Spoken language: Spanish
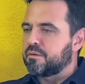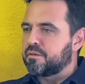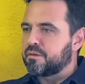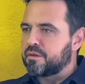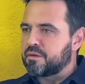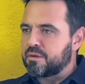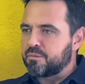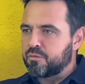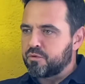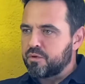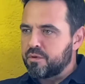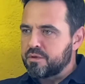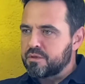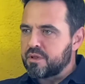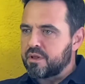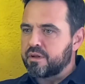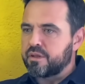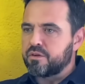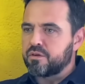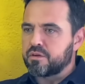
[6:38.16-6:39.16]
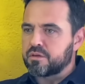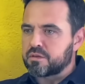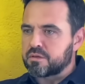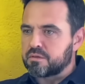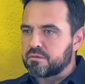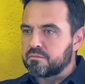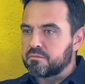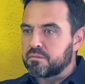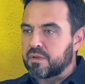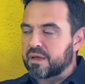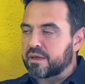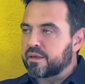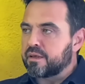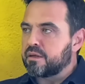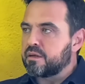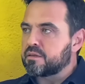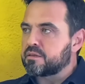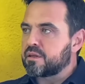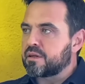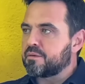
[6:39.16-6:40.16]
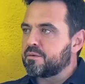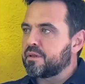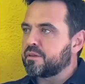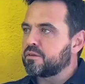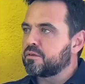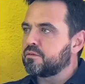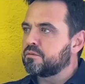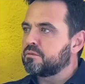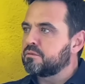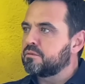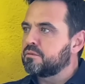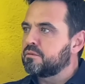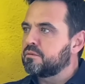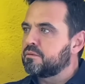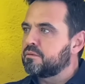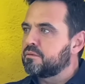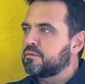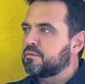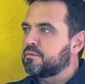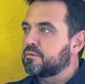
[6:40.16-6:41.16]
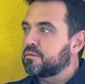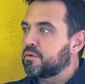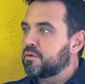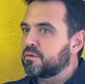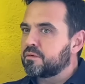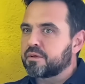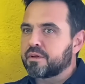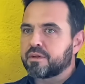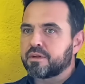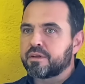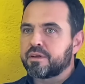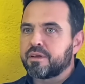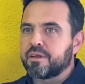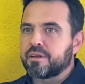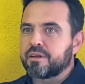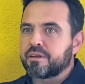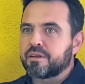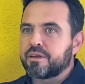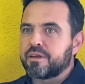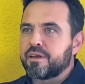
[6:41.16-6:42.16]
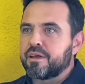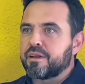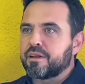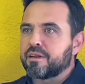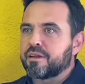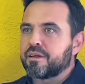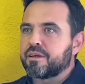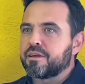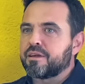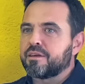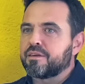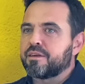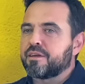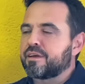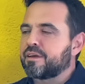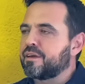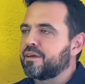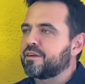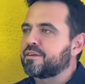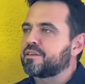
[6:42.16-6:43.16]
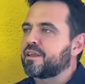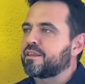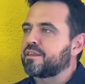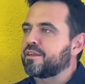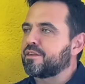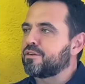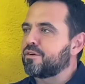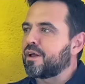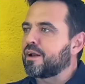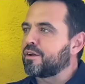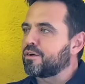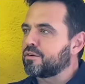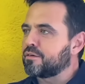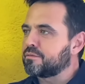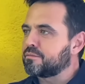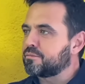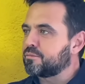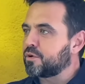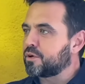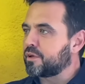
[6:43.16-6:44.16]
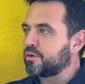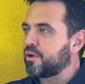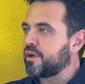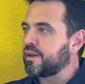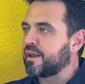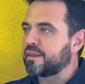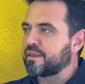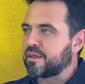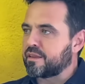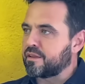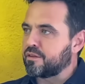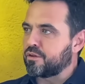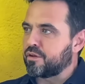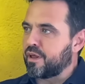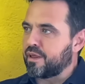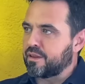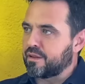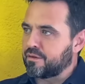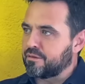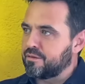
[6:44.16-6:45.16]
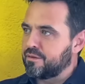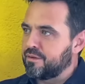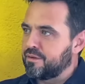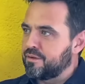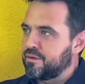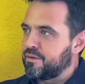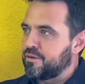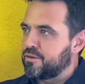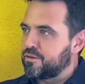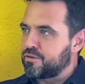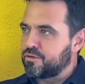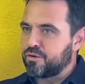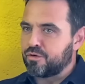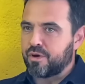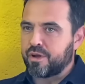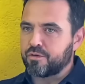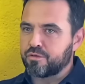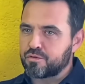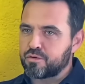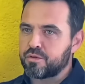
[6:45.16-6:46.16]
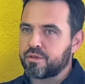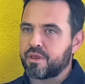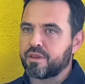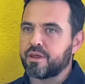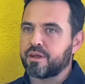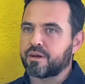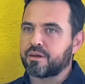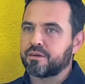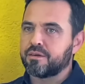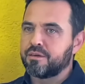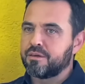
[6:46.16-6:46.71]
Desde el punto de vista del niño es a quién le están hablando, ¿no? ¿Quién, quién, eh, quién está haciendo algo? Porque no hay nadie haciendo nada, solo hay un suceder,